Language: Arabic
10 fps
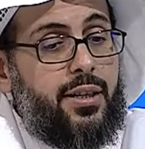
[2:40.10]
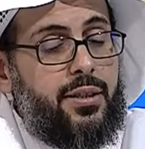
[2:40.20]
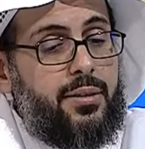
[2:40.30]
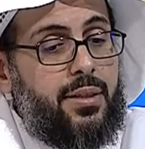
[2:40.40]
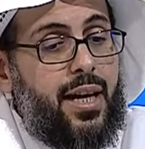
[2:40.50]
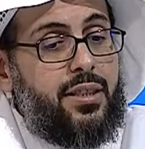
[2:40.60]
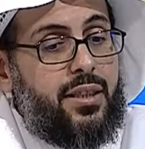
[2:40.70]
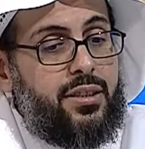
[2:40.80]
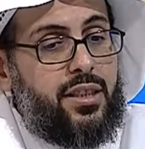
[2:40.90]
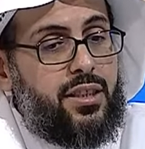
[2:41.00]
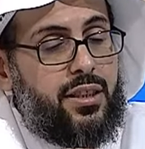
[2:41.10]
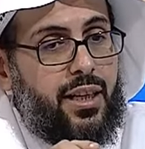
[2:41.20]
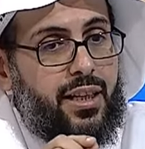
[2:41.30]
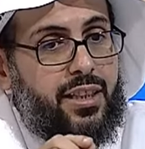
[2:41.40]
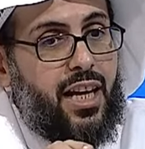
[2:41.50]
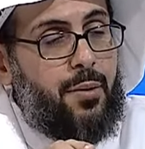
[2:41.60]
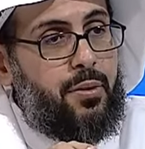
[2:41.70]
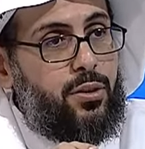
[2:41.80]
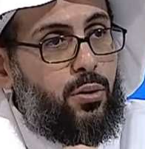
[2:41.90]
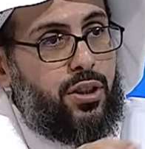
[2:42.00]
آه، لا لن تجد
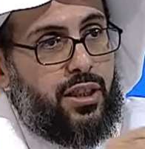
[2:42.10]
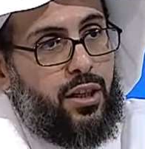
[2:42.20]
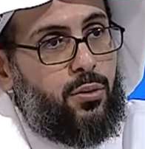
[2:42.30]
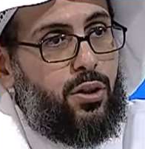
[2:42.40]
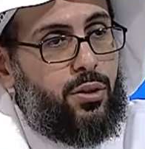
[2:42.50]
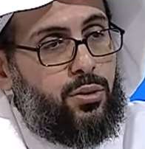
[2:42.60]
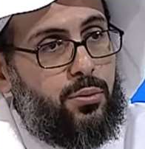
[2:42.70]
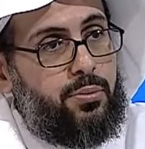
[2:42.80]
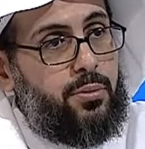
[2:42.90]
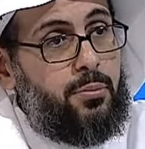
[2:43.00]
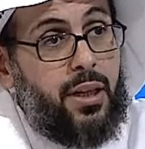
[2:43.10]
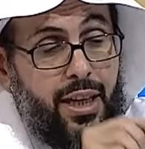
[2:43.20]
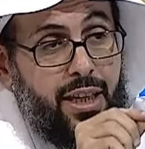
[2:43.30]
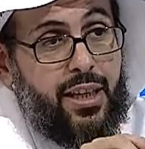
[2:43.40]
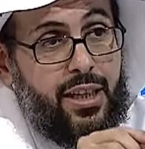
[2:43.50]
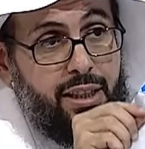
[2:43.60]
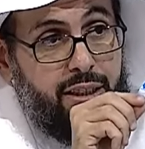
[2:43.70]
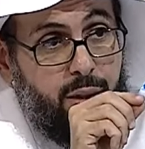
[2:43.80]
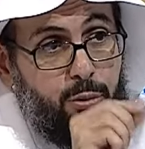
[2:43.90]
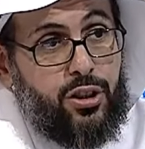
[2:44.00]
كتابا يغنيك عن كل الكتب بل أحيانا
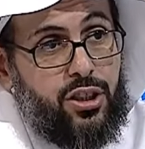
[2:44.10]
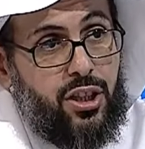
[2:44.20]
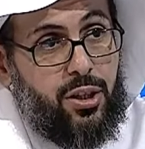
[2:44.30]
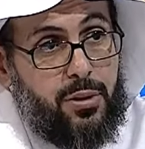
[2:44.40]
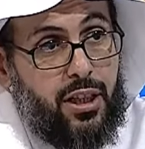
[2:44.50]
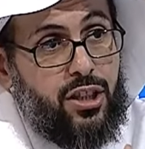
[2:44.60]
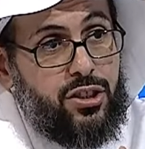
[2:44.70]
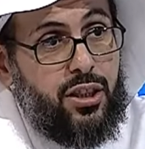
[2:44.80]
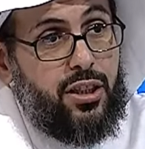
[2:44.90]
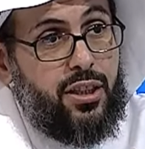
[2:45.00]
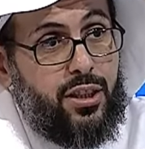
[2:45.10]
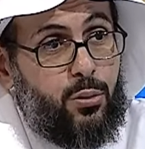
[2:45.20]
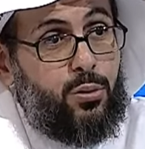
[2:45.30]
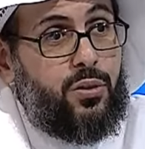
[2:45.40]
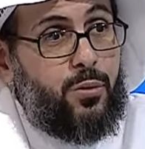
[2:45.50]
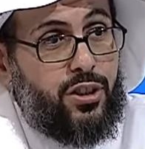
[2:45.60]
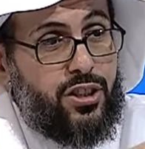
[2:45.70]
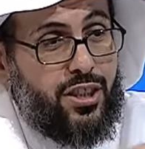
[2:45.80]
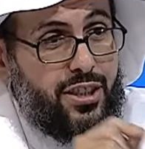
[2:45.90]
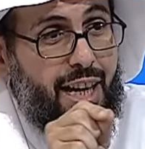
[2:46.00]
حتى المختصر من الأصل يكون في
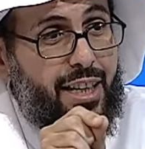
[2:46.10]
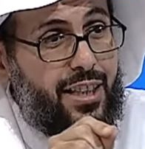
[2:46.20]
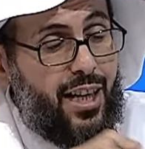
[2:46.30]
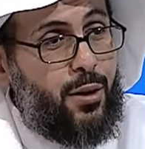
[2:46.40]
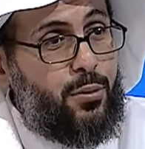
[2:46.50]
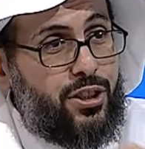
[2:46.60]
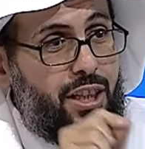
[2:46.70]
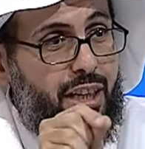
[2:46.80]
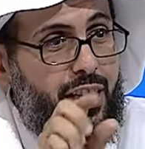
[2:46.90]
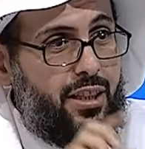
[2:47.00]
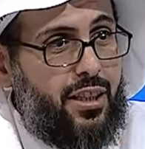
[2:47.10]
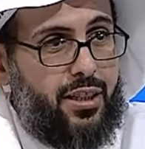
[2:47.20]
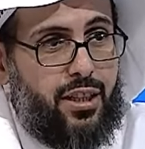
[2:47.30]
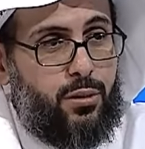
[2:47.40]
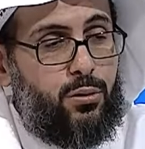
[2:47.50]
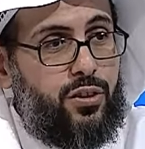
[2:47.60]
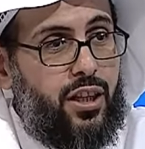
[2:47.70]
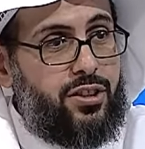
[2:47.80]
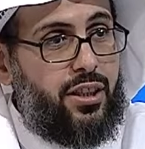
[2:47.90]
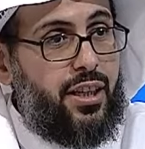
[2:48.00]
المختصر زيادة أو إشارة لا تكون في
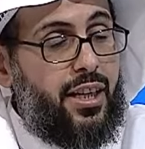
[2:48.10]
الأصل